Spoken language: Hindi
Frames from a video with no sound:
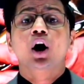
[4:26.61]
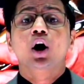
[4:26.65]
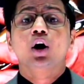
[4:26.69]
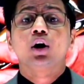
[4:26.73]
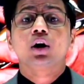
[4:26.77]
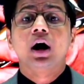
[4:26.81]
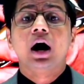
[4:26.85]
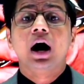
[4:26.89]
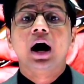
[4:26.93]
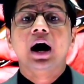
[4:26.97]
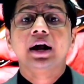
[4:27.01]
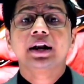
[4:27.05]

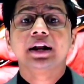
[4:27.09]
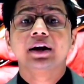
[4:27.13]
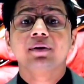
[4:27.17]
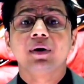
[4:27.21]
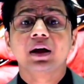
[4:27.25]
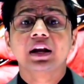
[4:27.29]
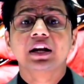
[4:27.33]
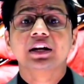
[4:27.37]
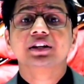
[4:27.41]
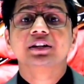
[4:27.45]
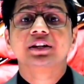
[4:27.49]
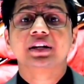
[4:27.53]
और आने
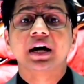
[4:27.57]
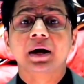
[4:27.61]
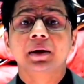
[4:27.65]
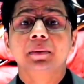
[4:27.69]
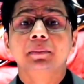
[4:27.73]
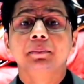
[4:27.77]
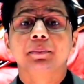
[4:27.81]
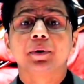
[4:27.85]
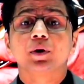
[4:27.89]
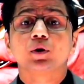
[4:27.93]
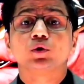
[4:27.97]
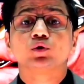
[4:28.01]
वाले
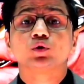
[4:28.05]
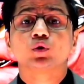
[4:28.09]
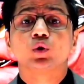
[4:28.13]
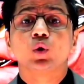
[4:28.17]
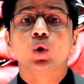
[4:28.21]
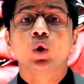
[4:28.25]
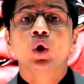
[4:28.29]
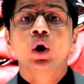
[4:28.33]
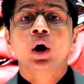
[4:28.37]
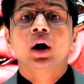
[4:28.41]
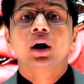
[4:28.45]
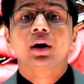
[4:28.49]
टाइम पर
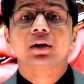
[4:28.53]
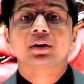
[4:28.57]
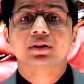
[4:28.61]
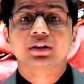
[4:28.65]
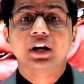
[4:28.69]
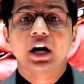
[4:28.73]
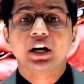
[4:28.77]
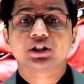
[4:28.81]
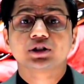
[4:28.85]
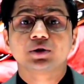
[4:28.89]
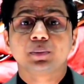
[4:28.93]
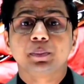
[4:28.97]
उसको
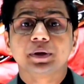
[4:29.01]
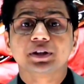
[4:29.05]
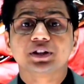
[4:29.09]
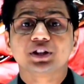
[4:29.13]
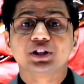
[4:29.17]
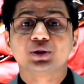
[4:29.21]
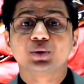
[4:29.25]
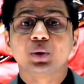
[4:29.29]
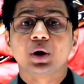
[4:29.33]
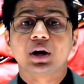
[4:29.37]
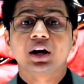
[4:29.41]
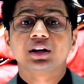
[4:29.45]

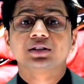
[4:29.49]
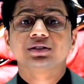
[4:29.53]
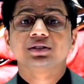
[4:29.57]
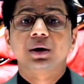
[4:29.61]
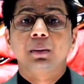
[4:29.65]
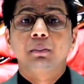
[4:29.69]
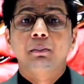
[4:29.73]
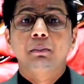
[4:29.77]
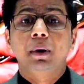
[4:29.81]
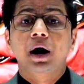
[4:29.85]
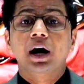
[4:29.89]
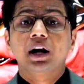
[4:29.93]
राष्ट्रपति द्वारा
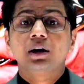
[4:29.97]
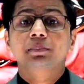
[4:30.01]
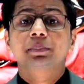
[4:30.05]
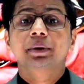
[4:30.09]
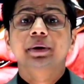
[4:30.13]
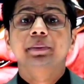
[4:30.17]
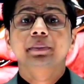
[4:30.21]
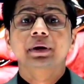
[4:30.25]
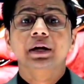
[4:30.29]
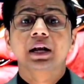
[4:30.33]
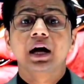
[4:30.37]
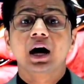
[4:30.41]
सम्मान
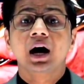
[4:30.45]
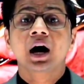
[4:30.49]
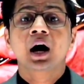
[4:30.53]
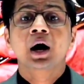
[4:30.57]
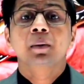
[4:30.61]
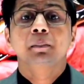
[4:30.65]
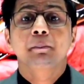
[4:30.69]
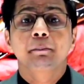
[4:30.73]
भी मिला